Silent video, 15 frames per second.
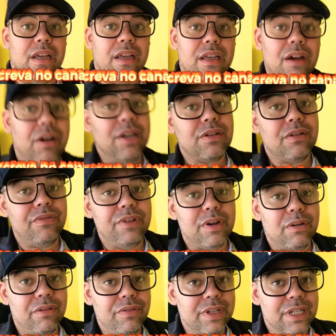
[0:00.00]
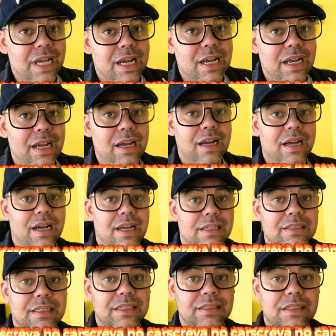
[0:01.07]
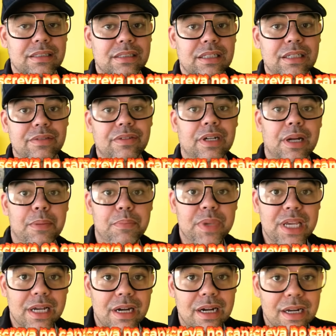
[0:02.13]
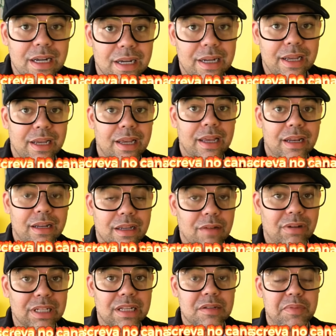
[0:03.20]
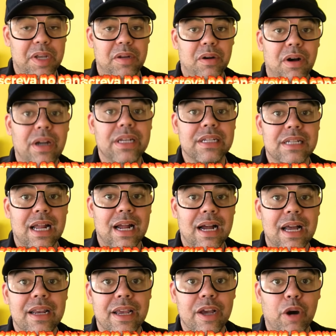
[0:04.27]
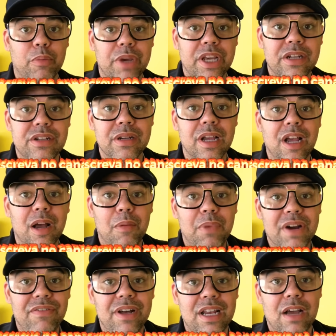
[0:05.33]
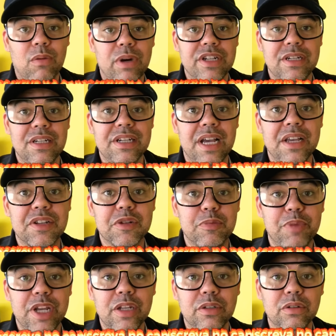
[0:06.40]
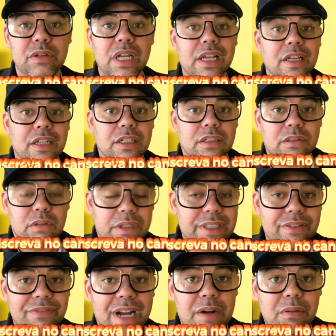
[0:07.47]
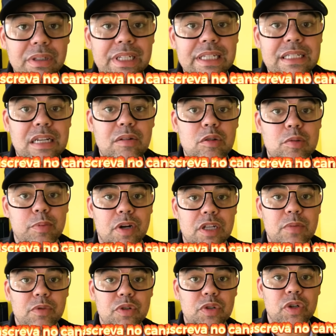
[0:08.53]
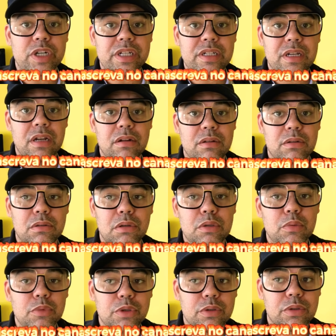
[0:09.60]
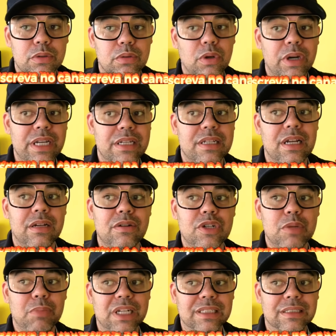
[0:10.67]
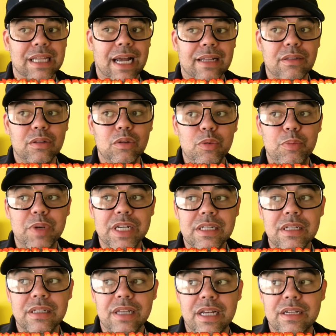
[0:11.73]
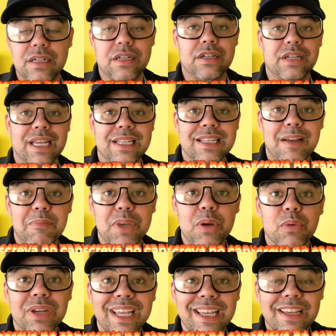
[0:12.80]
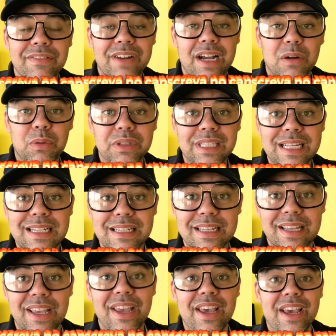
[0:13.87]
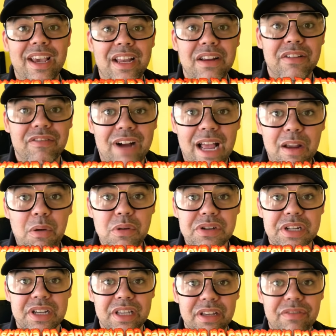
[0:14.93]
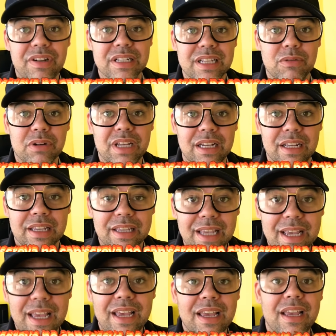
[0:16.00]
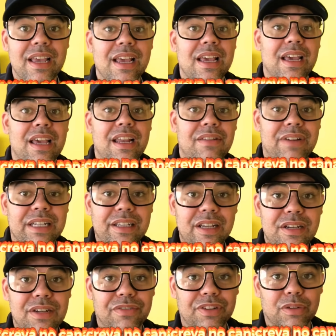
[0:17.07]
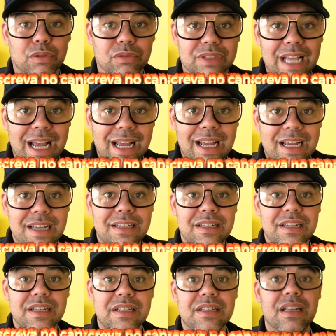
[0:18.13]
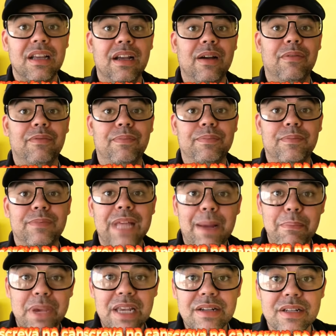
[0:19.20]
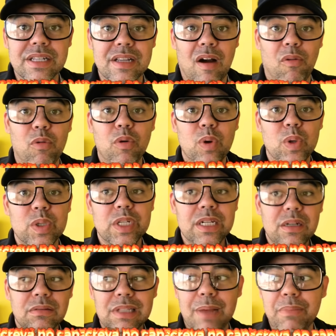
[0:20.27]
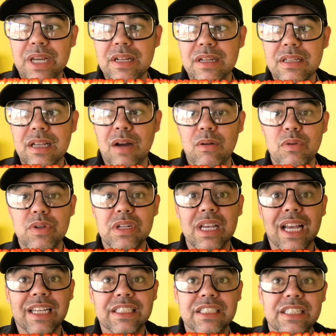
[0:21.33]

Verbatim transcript: E eu resolvi convidar a sensitiva Bianca, né? Ela que é uma das melhores na área realmente, para falar com a gente a respeito do então, que vai acontecer nos próximos dois anos, nos últimos dois anos de mandato do presidente. A gente quer saber o que, que vai acontecer. Ele vai conseguir fazer o que ele quer? Ele vai ter dificuldades? Tá bem de saúde? Não tá bem de saúde?